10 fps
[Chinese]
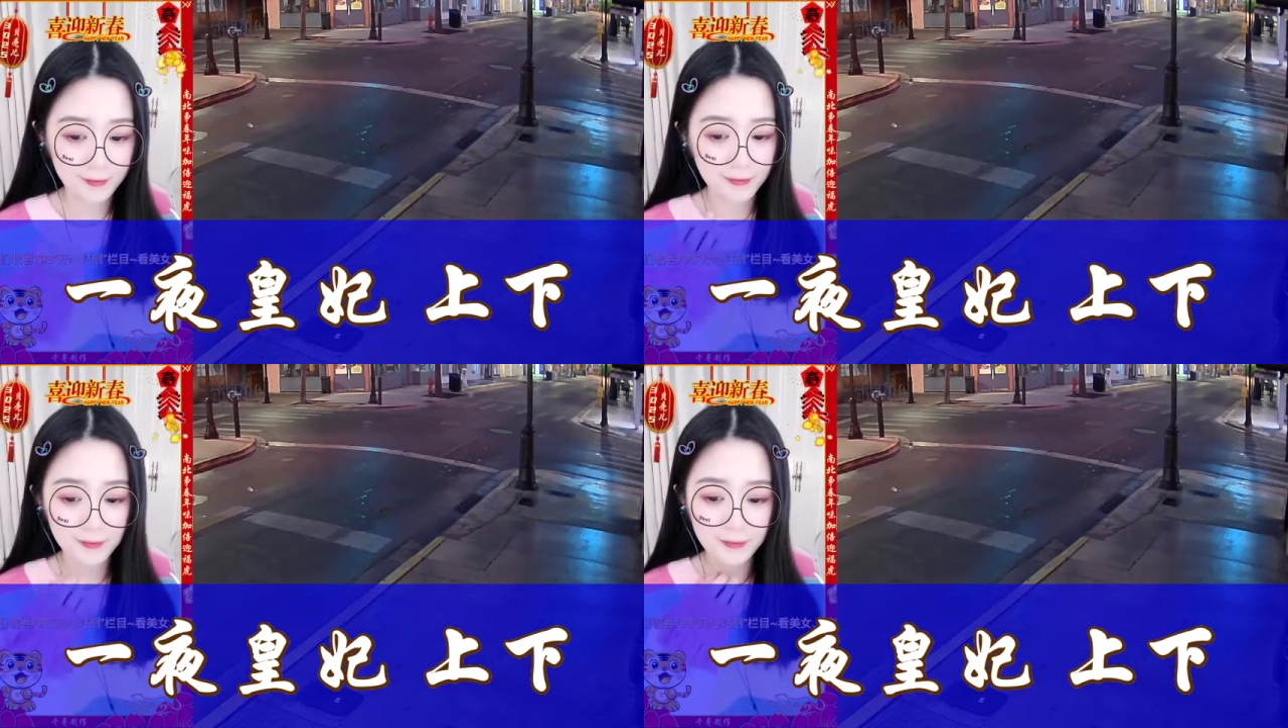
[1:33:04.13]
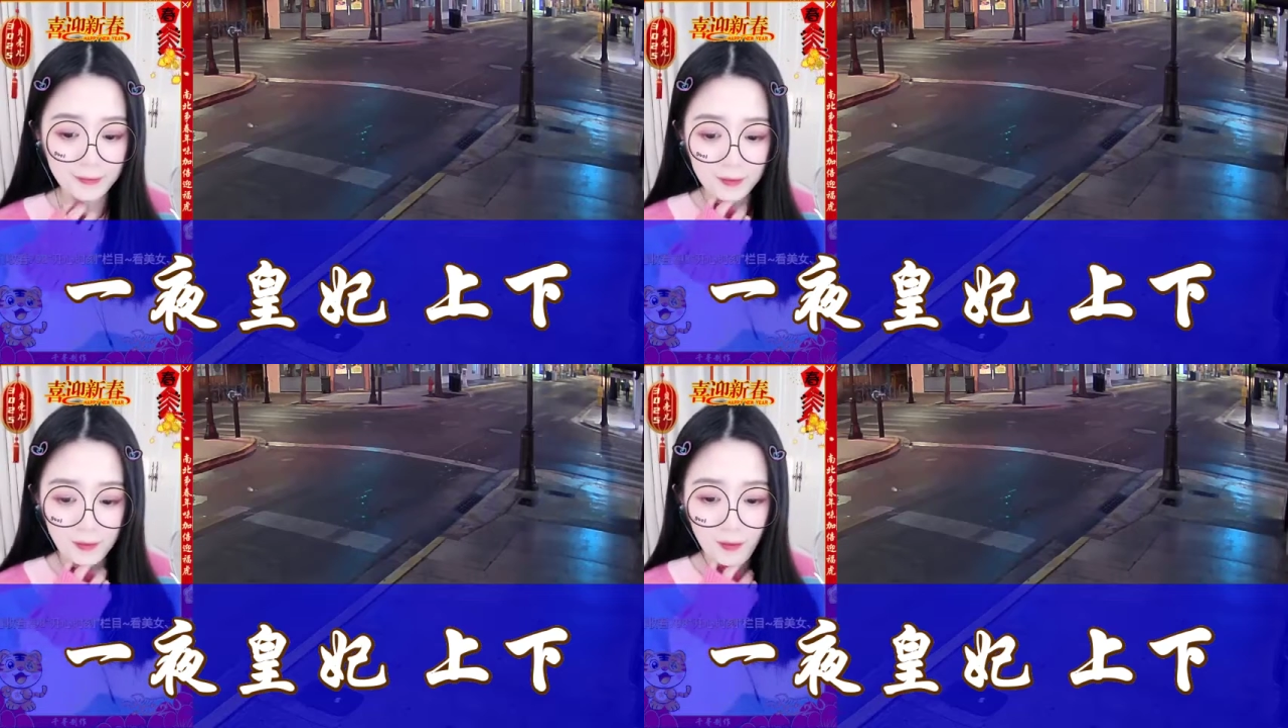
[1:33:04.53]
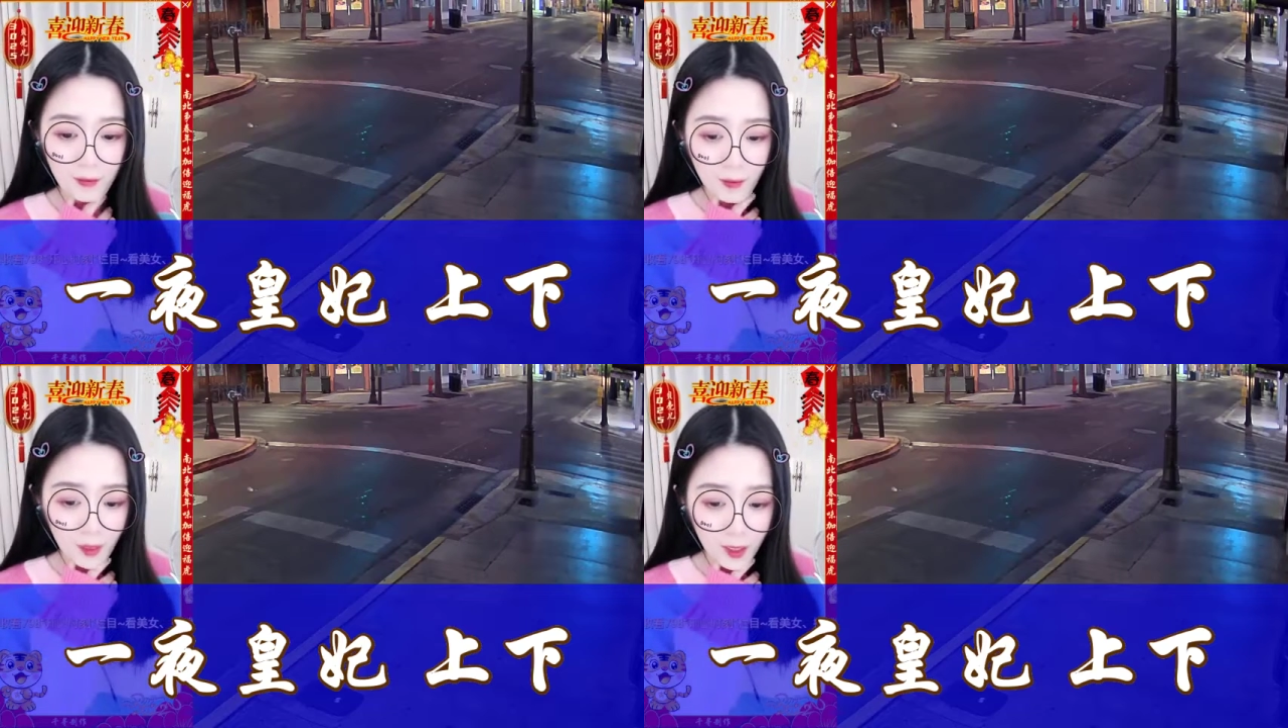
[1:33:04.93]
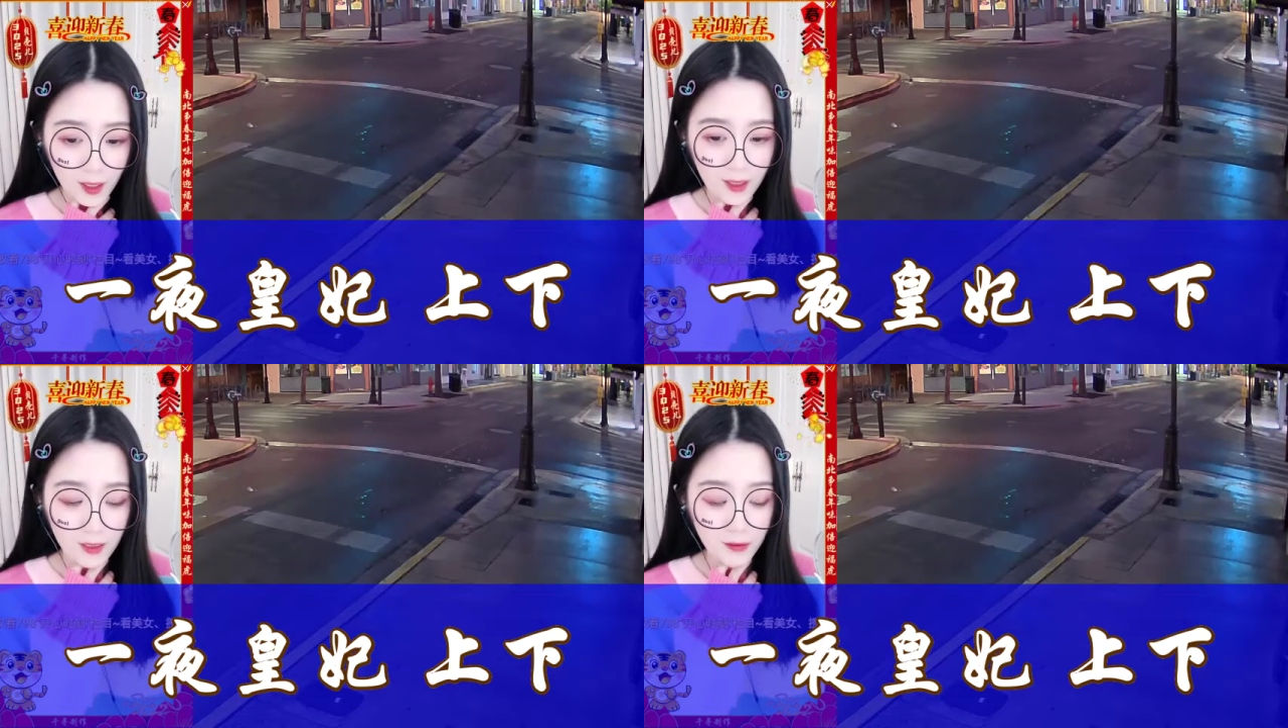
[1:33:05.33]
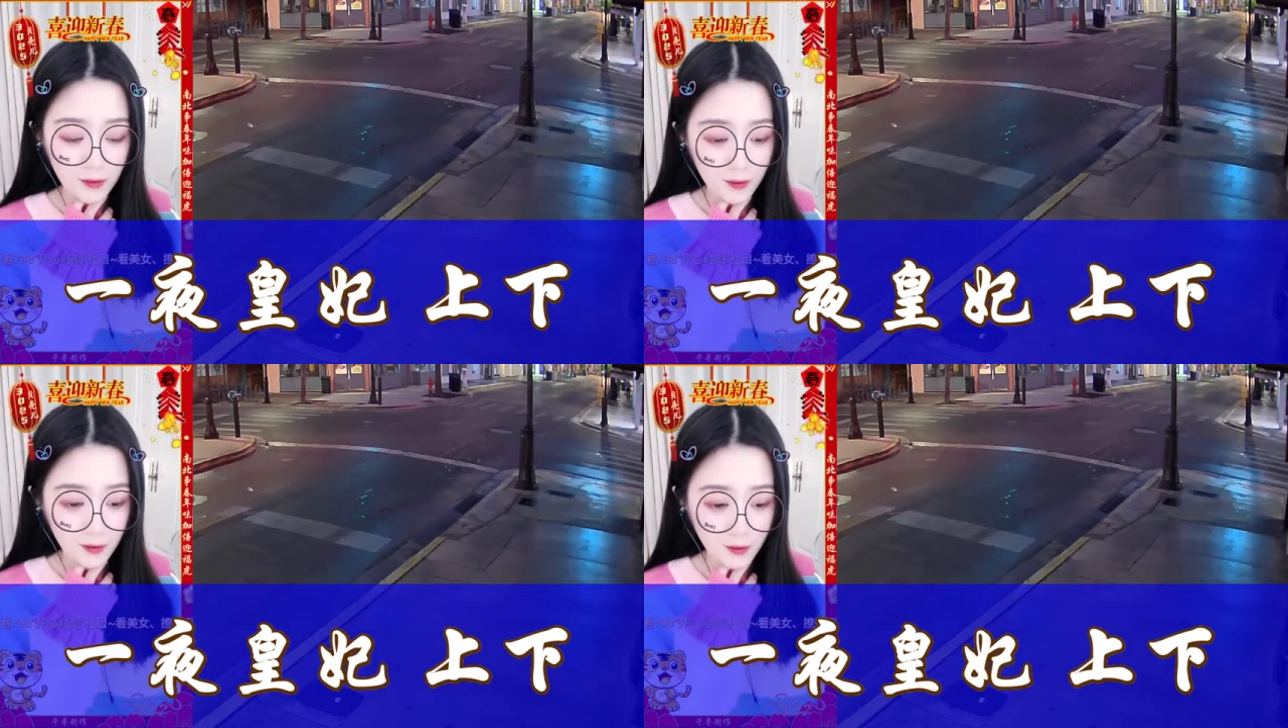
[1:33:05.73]
辱，真是我北
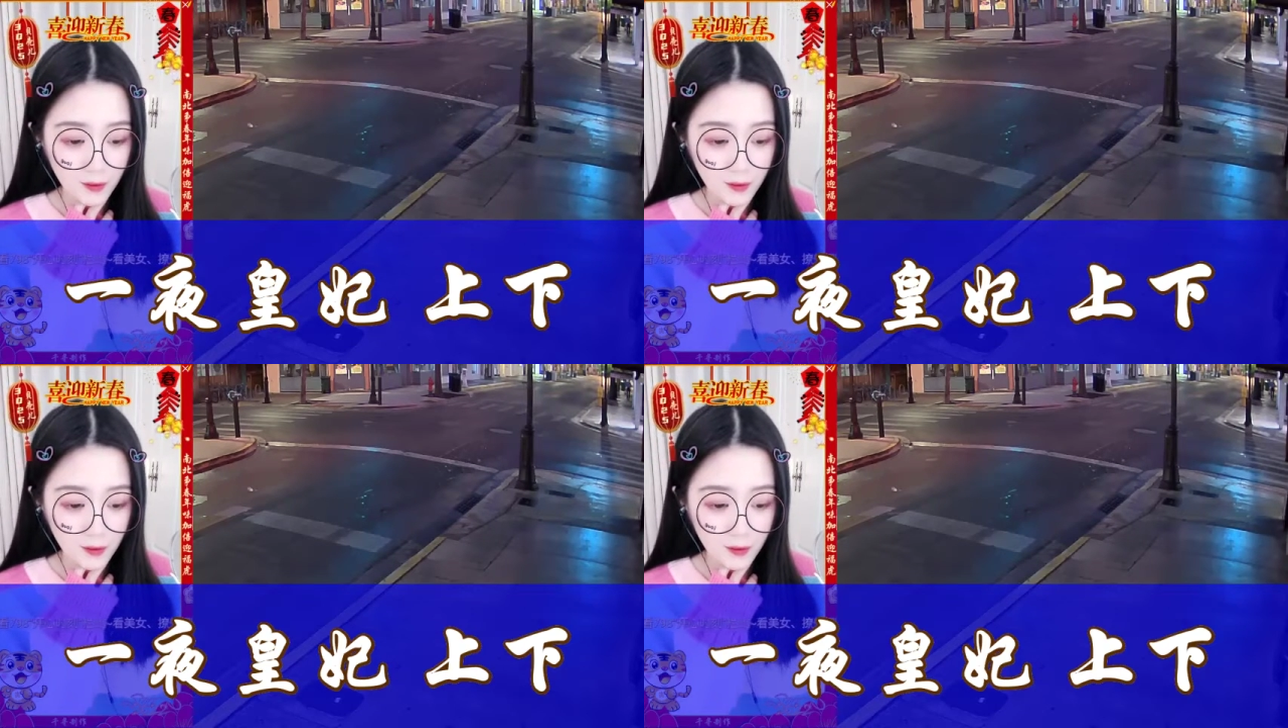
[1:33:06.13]
冥国